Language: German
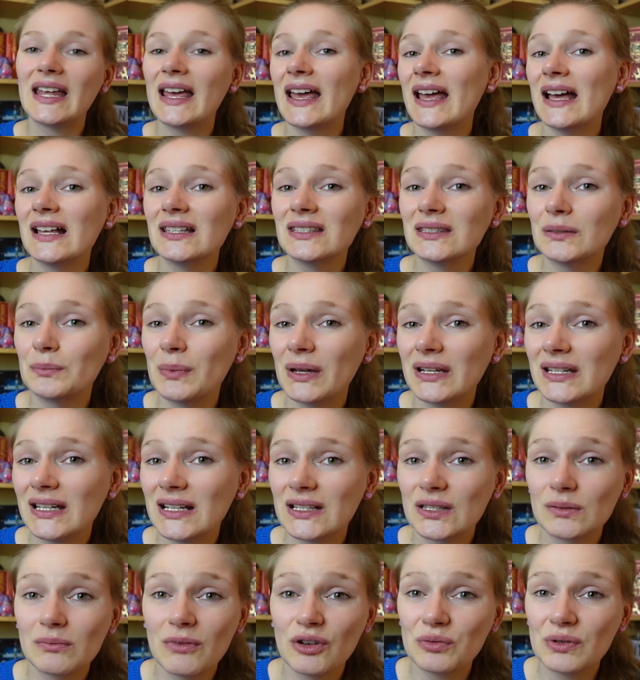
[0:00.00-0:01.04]
Der erste Band
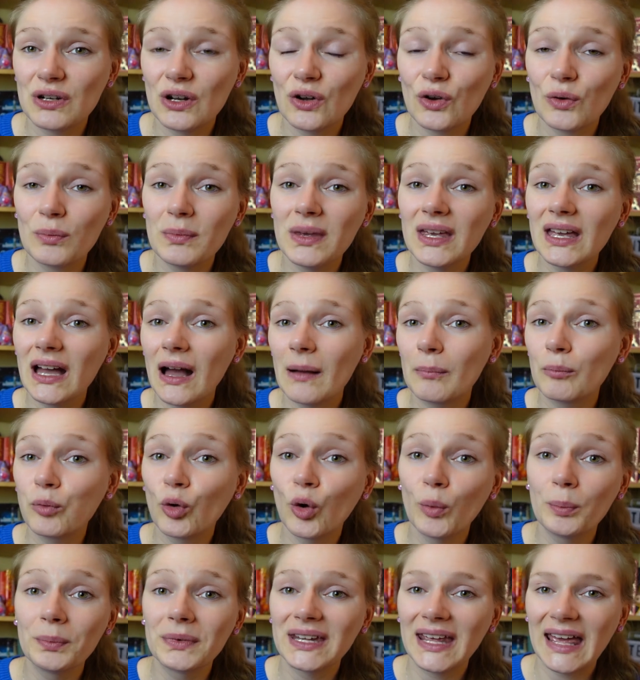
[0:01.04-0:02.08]
hat zum Beispiel auch mega
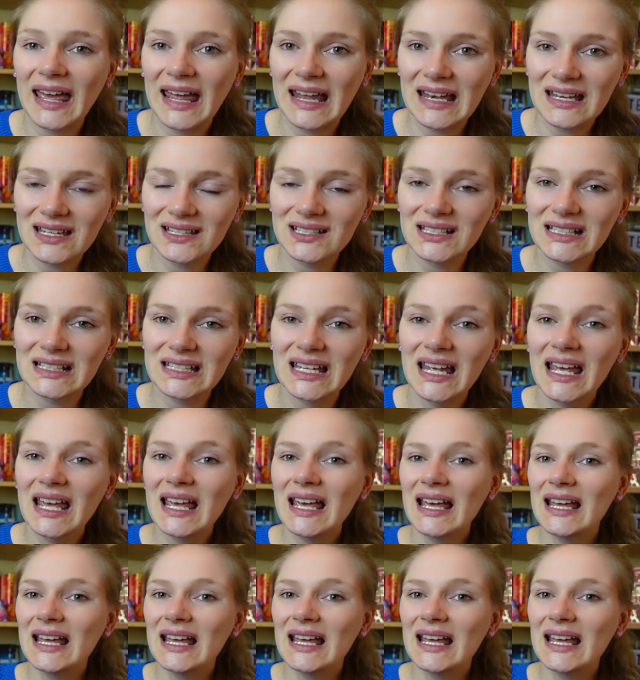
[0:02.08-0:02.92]
abrupt geendet.